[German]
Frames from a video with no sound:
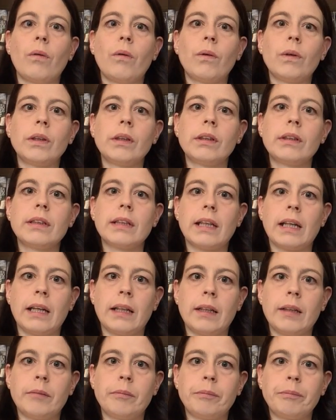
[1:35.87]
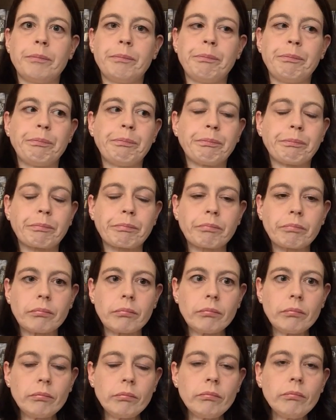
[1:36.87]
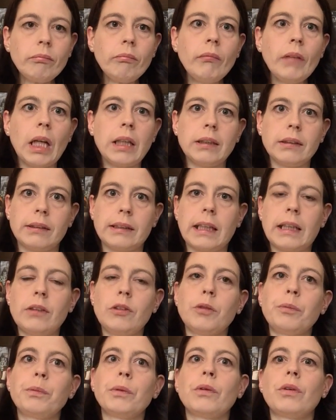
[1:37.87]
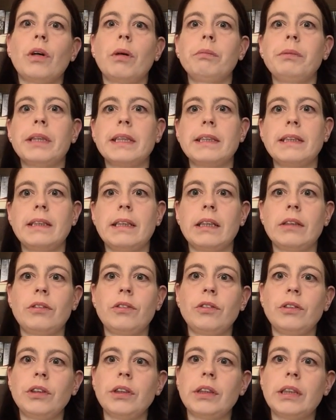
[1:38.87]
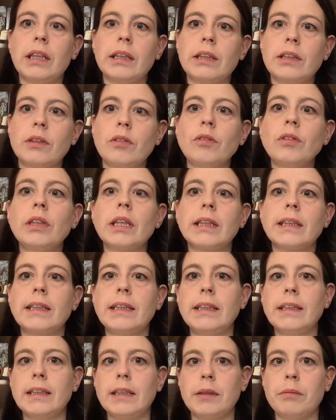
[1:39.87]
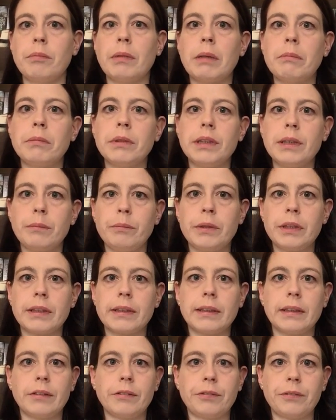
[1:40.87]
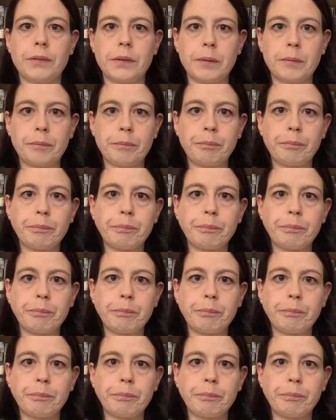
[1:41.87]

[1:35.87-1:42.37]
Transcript: Und ähm, dadurch bekommt er sie natürlich dazu, dass sie sich mal mit ihm trifft.